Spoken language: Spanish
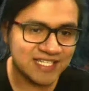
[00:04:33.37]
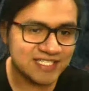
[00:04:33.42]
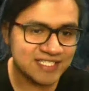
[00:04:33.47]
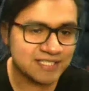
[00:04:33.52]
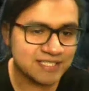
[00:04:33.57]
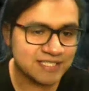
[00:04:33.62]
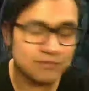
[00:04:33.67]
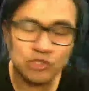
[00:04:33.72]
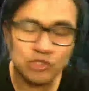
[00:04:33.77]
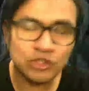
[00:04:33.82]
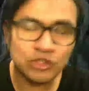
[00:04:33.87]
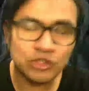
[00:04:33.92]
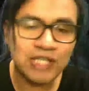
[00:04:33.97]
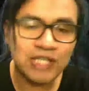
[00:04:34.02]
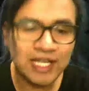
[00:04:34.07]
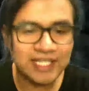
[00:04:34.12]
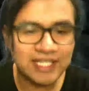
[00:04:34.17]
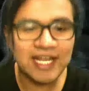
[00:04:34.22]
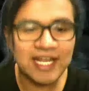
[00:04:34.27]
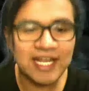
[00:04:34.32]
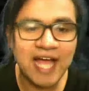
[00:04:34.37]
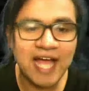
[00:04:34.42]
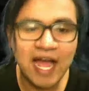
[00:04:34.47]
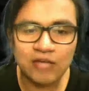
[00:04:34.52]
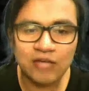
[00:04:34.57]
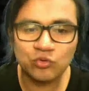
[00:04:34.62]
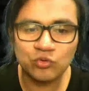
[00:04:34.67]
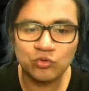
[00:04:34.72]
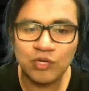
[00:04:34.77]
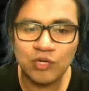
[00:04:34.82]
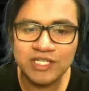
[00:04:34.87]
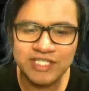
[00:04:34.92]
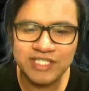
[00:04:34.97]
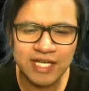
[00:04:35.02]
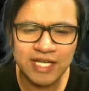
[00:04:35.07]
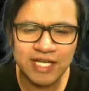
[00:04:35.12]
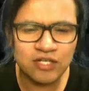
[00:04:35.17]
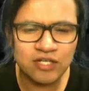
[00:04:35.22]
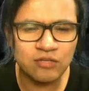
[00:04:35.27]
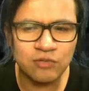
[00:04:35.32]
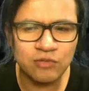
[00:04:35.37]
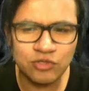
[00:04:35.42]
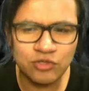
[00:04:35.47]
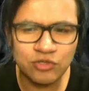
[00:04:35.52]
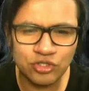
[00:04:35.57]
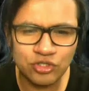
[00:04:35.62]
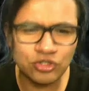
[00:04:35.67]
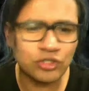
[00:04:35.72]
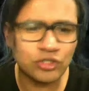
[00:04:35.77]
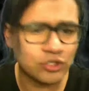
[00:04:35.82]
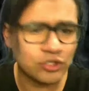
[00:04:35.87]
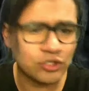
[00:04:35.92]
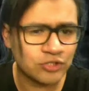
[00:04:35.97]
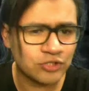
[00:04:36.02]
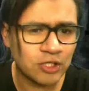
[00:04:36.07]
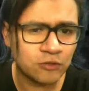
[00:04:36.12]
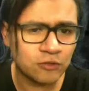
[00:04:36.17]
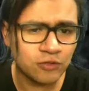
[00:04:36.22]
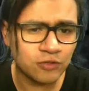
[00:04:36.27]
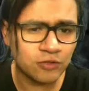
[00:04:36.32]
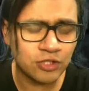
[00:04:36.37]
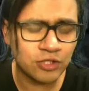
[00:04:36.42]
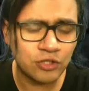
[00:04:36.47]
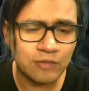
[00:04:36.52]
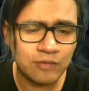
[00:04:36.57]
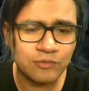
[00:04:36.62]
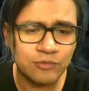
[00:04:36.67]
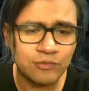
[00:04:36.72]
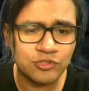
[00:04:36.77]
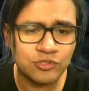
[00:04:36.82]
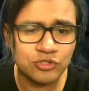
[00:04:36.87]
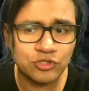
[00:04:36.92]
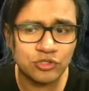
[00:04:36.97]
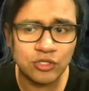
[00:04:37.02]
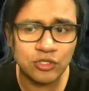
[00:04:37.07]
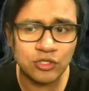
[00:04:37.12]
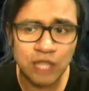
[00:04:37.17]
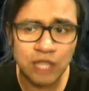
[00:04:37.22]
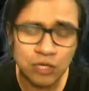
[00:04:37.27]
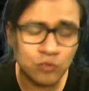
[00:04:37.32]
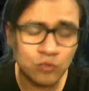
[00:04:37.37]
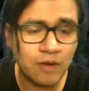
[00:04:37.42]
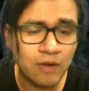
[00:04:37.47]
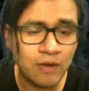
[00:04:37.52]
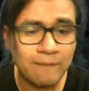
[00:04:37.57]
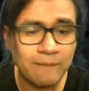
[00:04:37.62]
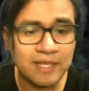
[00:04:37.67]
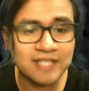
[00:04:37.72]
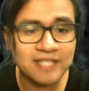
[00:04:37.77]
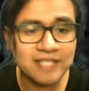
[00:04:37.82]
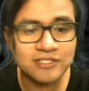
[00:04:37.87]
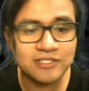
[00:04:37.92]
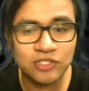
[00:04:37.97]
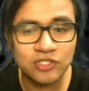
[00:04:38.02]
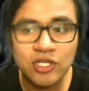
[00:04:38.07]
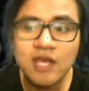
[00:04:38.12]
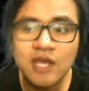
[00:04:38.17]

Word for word: no te la deja actualizar como yo creo que nos ha ocurrido a muchos con alguna aplicación